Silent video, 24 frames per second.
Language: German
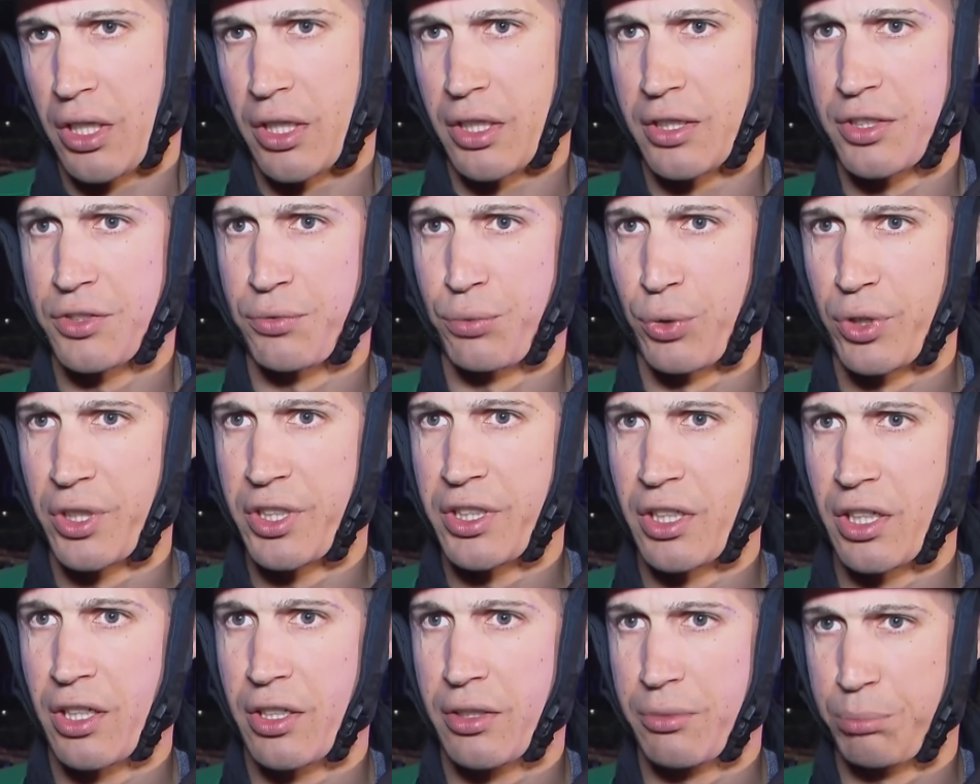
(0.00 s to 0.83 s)
Es wurde
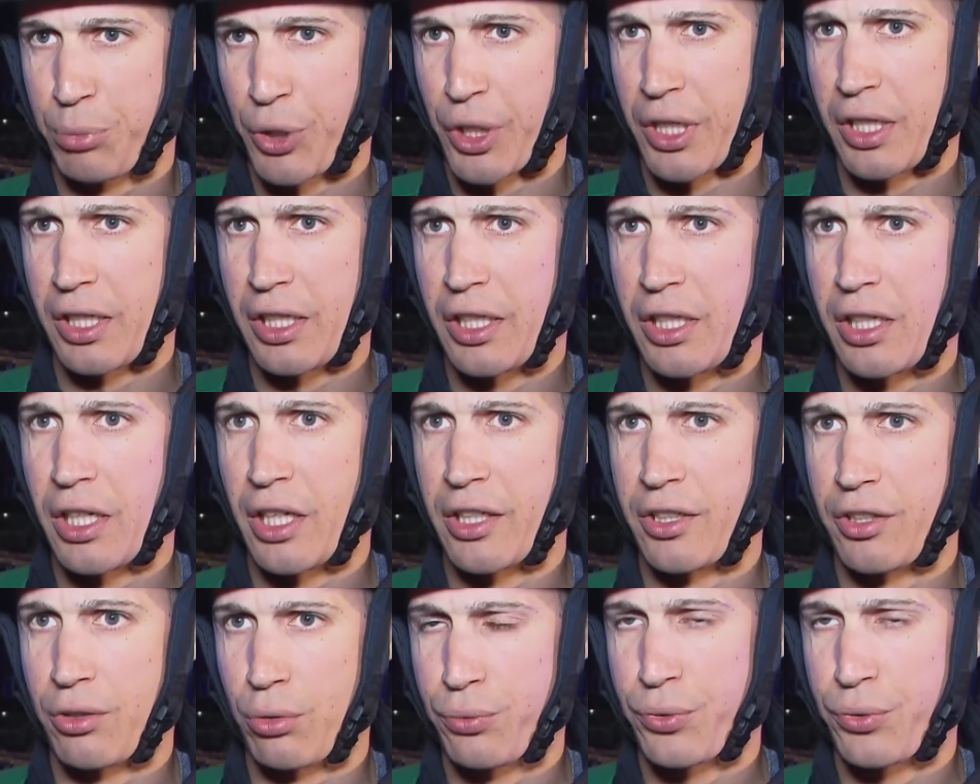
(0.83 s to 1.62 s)
hier parallel eine